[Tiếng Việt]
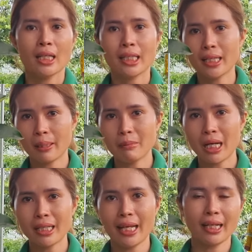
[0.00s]
tiết kiệm
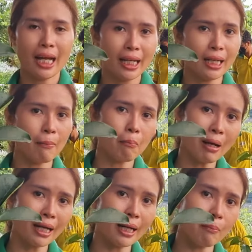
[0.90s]
thời gian 2 năm
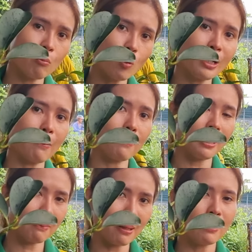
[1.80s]
3 năm 4 năm
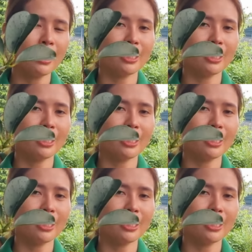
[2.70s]
5 năm